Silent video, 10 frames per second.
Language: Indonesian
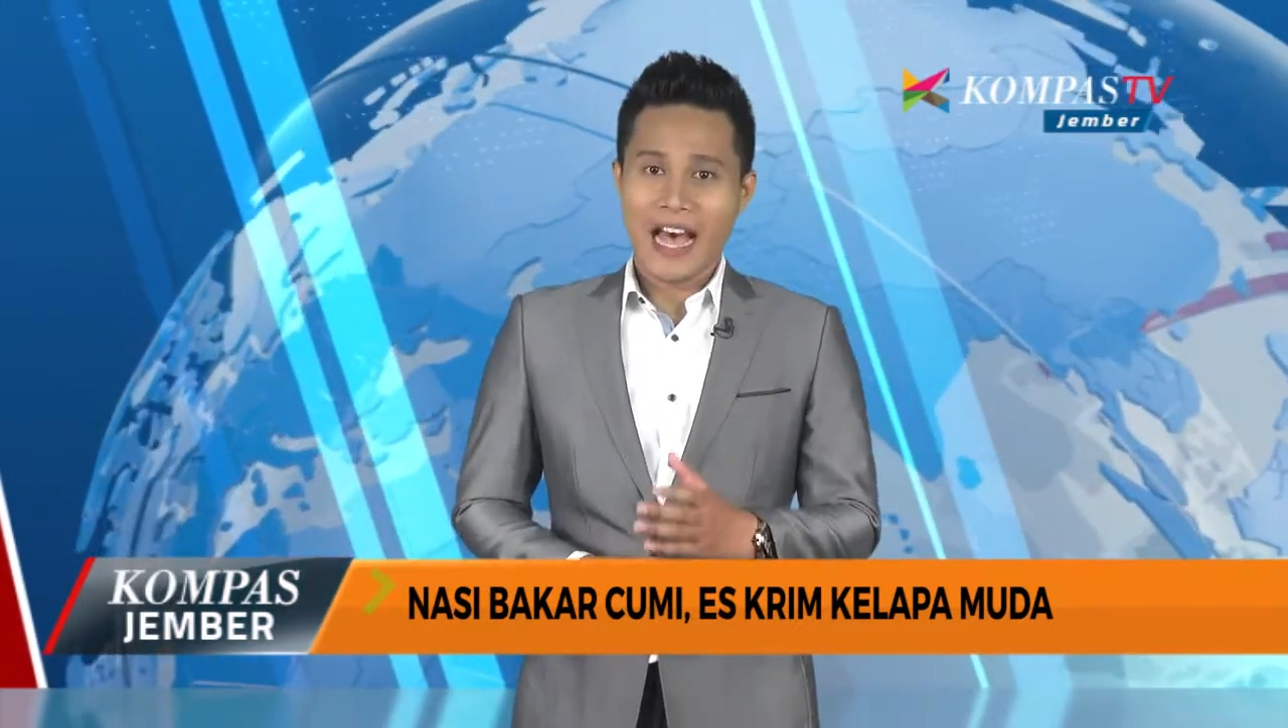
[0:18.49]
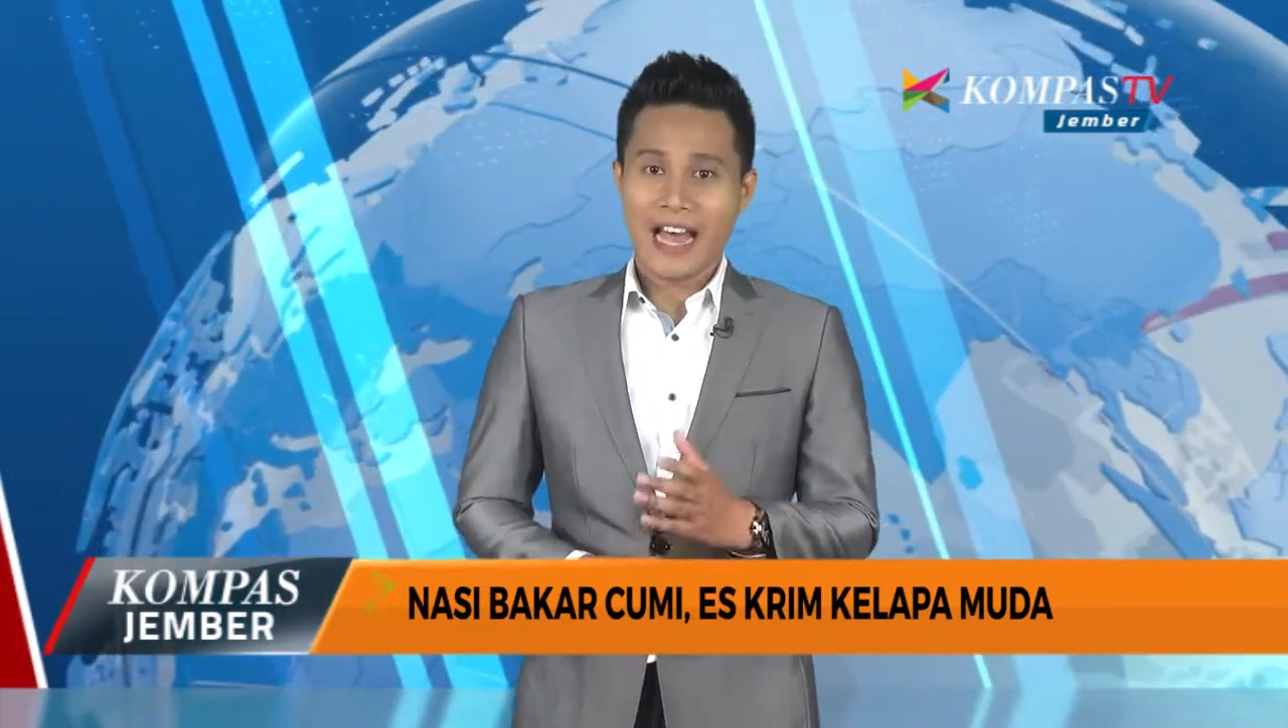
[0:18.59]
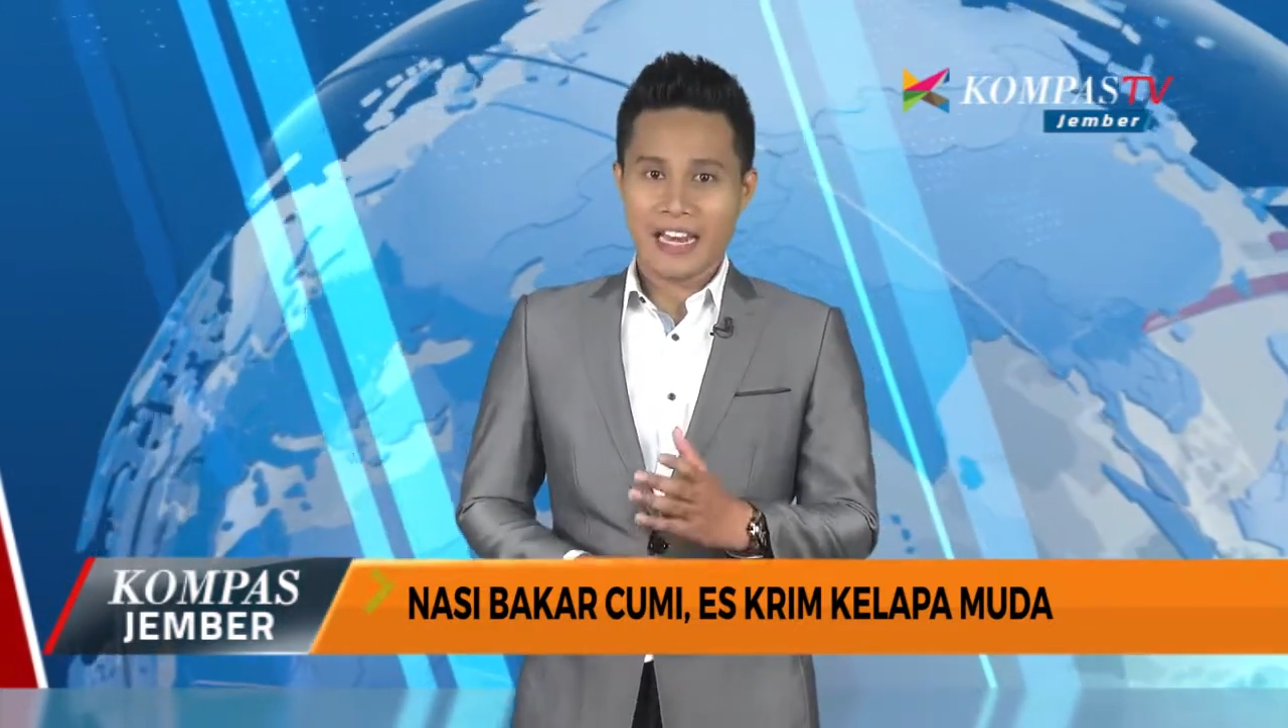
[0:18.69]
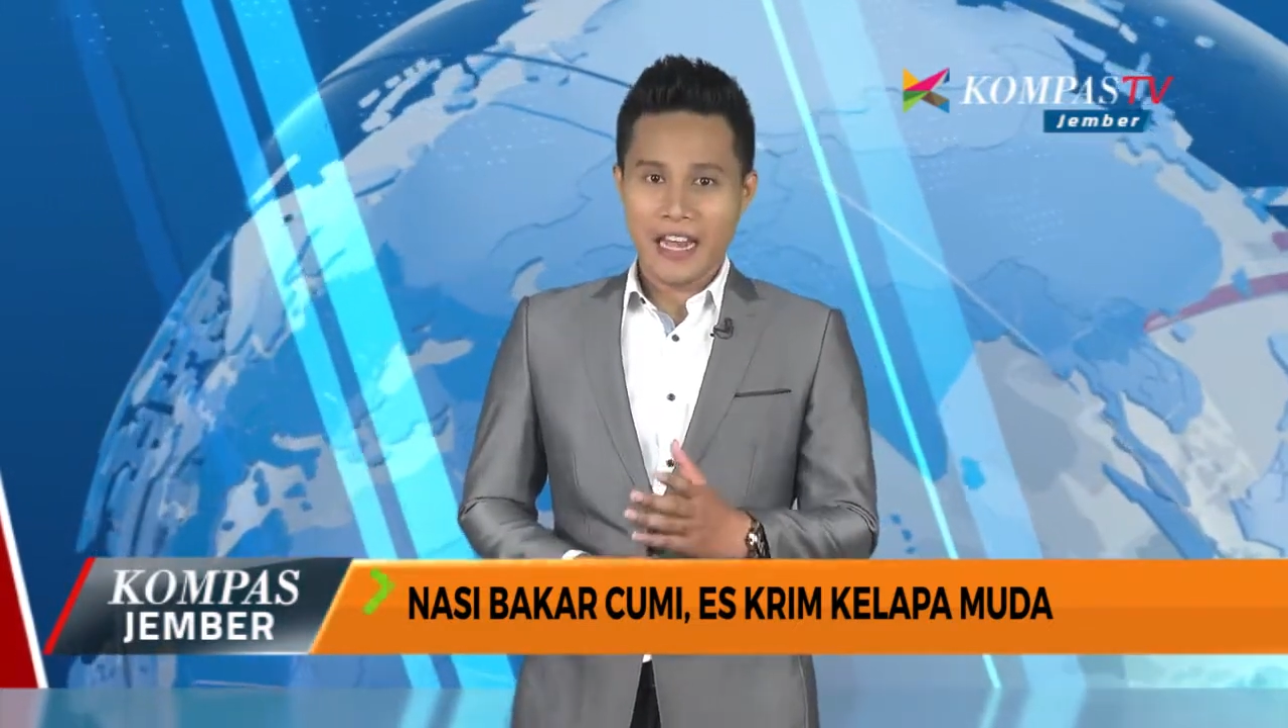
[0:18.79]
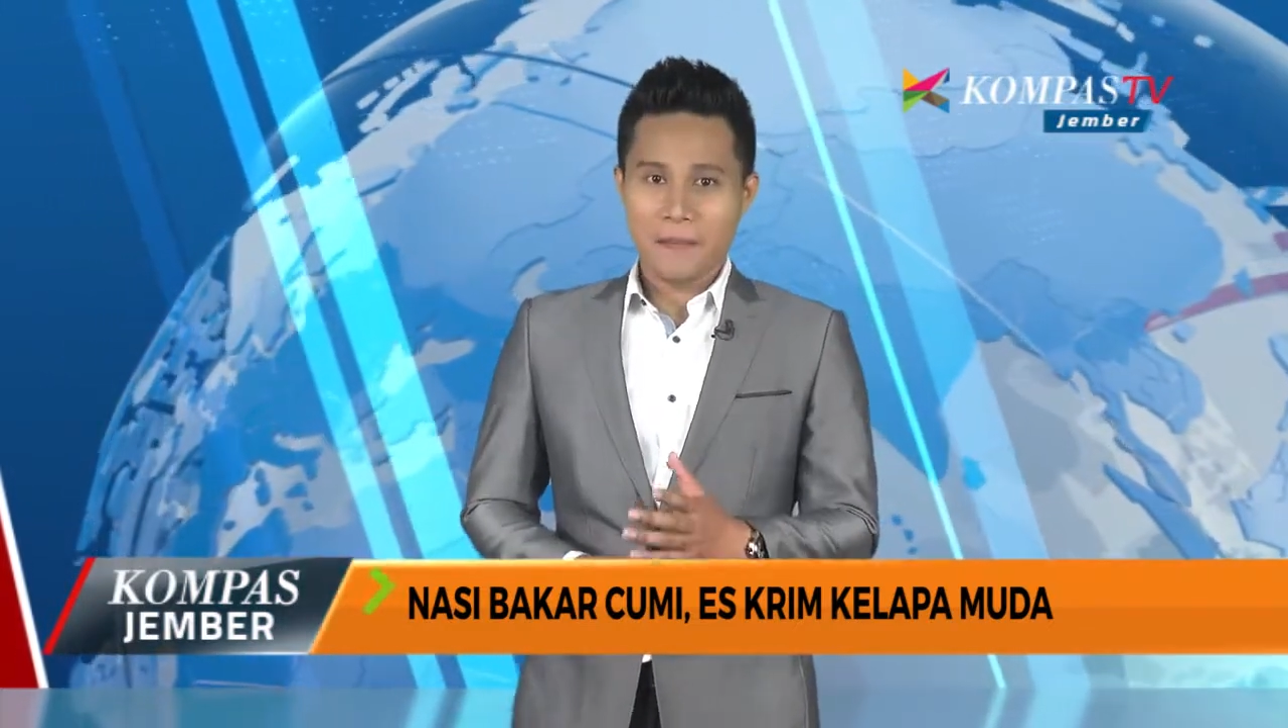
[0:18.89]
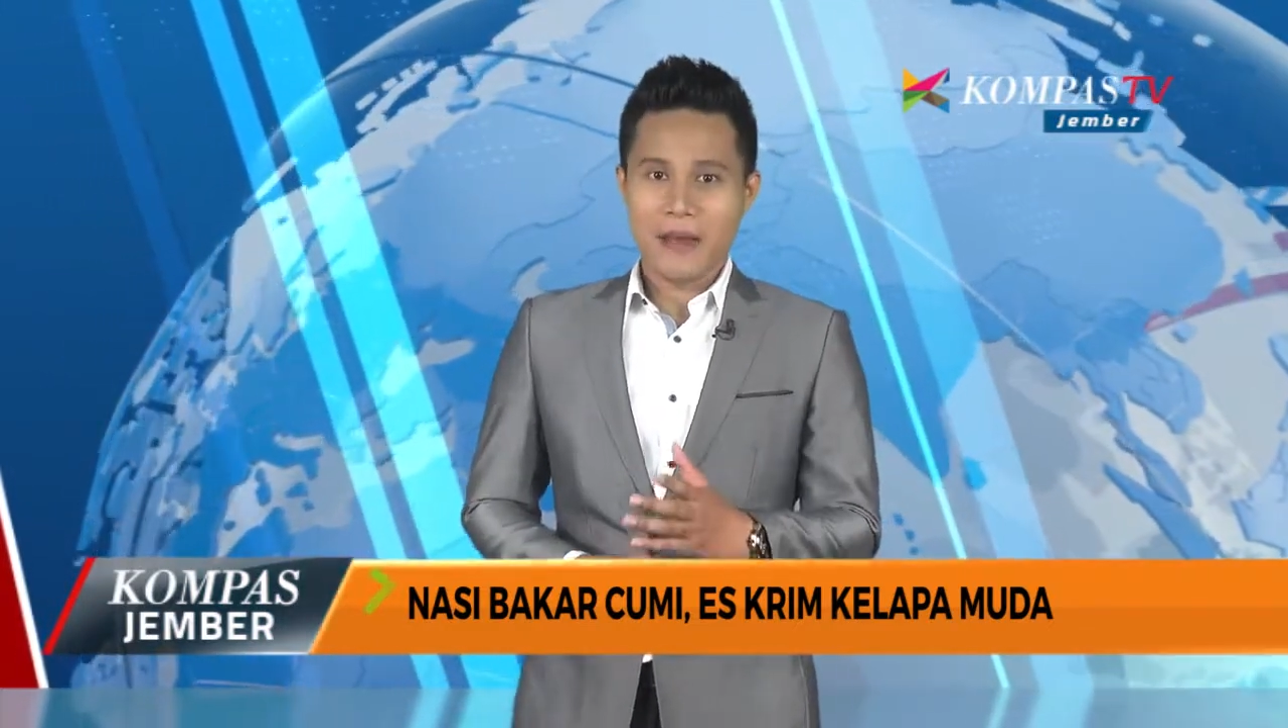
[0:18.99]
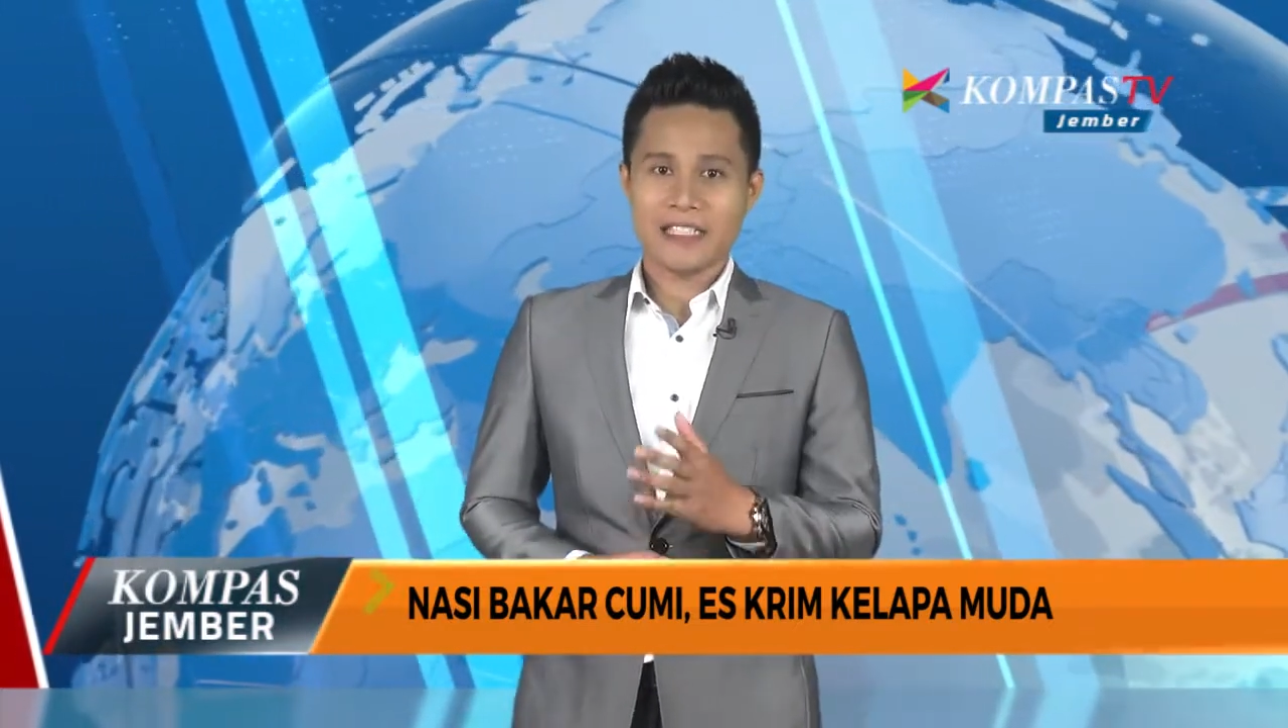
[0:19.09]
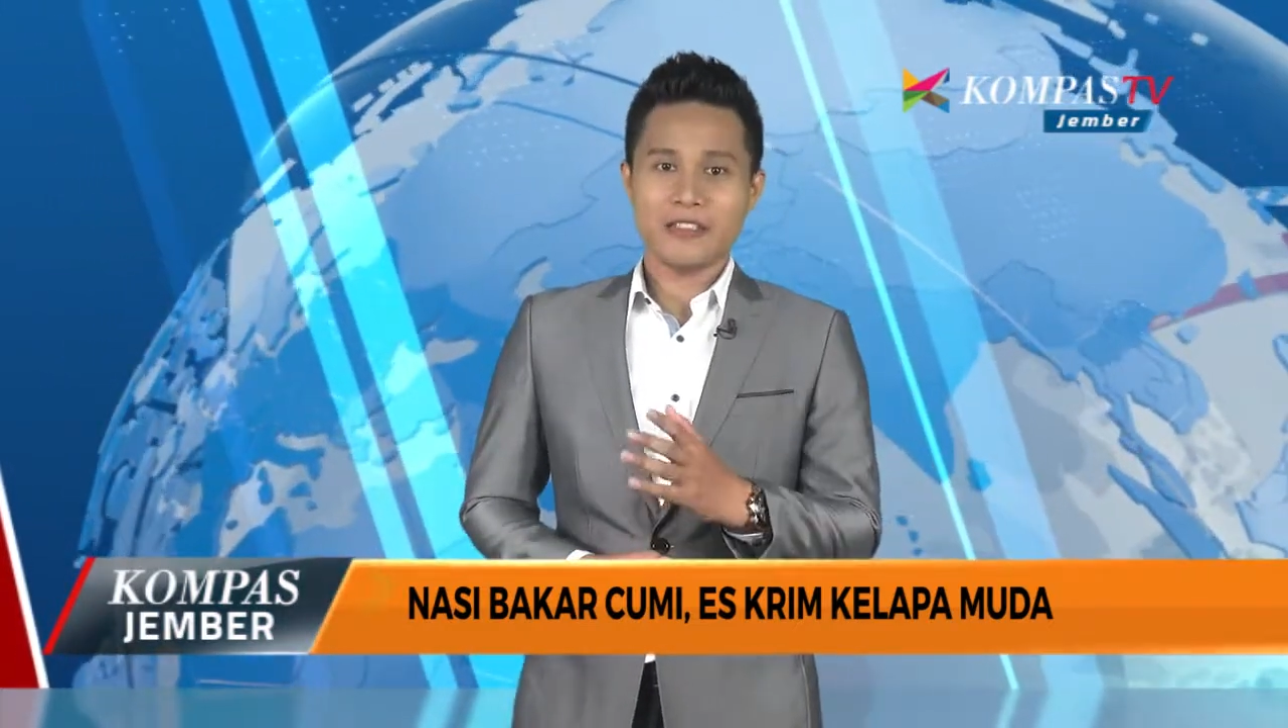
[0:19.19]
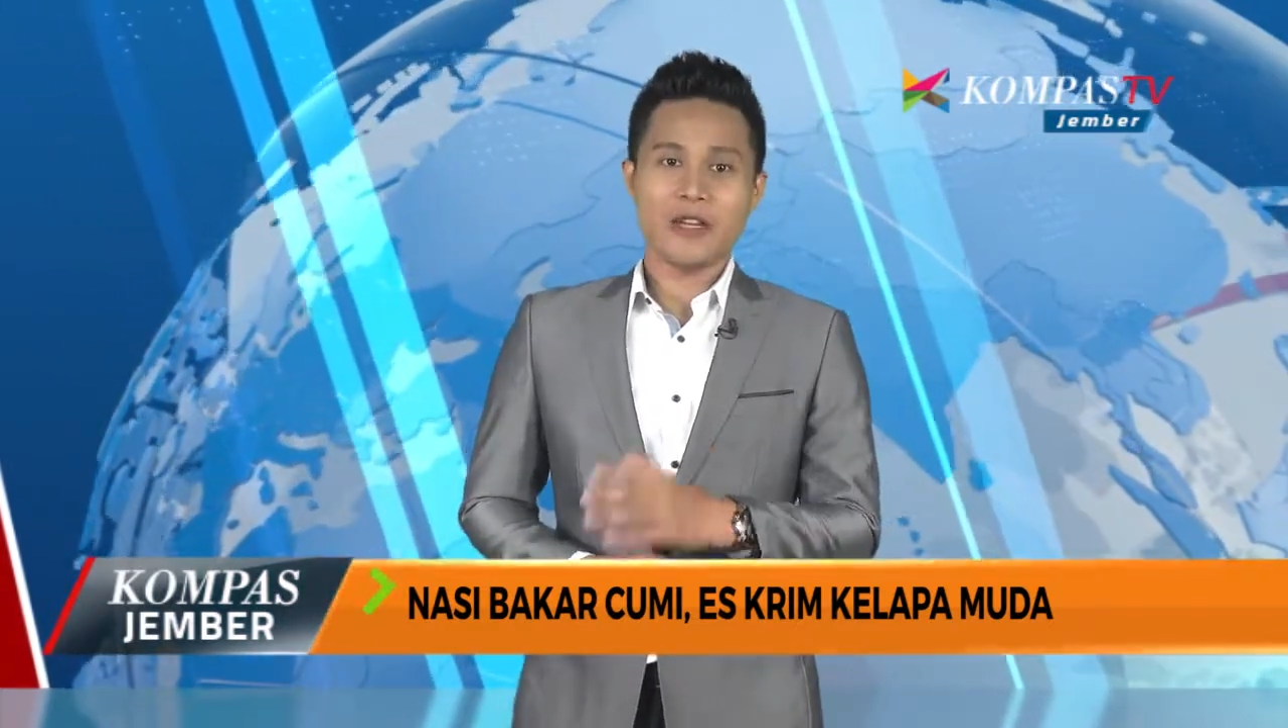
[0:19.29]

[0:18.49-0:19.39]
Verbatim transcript: Anda pasti